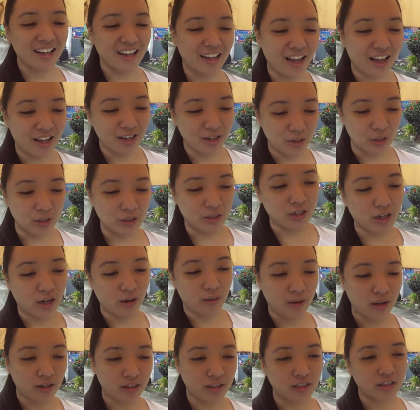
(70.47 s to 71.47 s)
Kaya ayun,
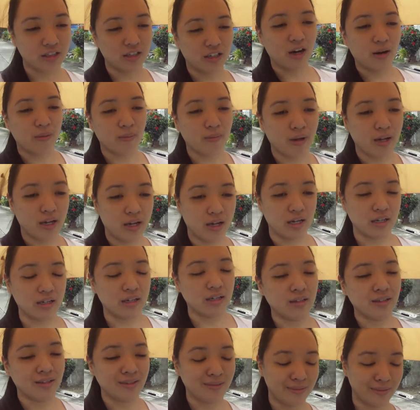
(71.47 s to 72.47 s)
dra ang drama
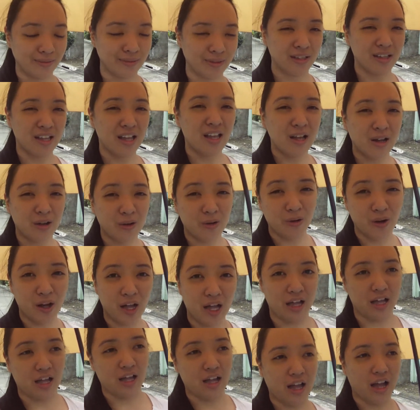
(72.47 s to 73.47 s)
ko
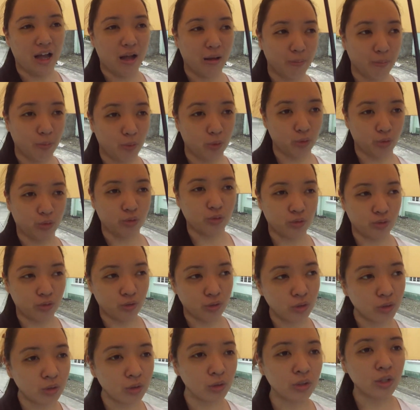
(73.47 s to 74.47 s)
kahapon.
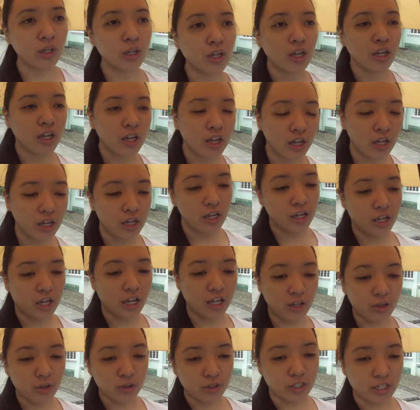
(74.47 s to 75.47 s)

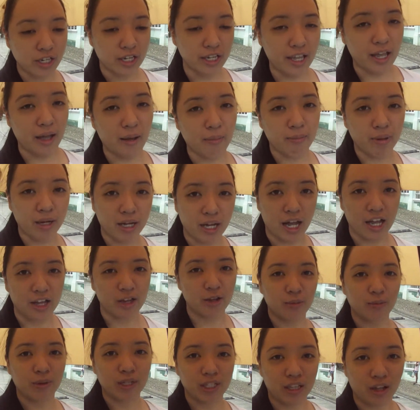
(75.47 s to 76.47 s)
Ayun, kaya pag
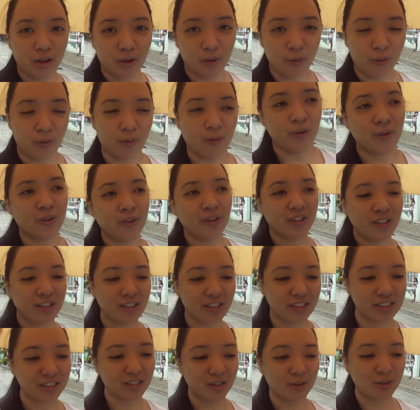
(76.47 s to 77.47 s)
yung mata ko,
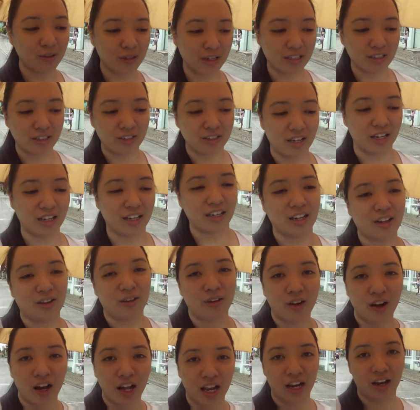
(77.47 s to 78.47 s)
tapos nagulat yung nanay
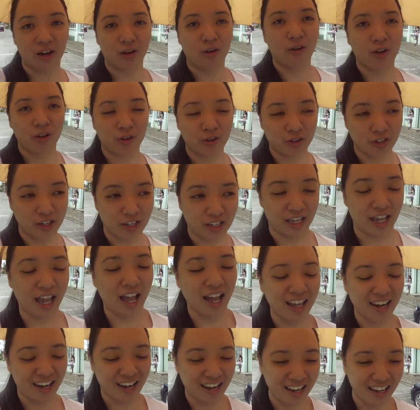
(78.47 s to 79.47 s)
ko, akala ko ano
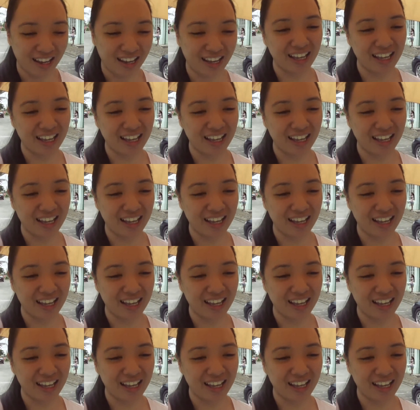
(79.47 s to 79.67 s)
nangyari.